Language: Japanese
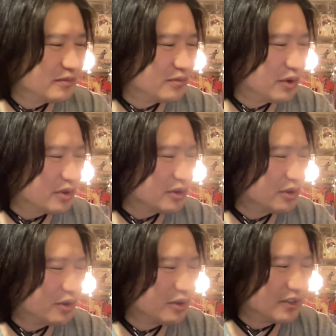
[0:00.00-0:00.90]
僕
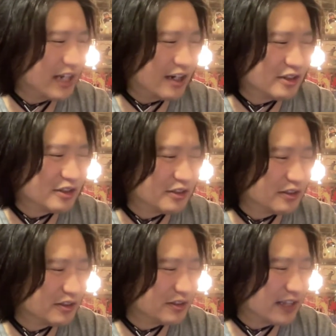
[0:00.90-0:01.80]
のやる
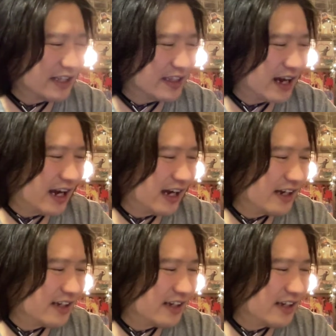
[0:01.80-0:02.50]
ネタ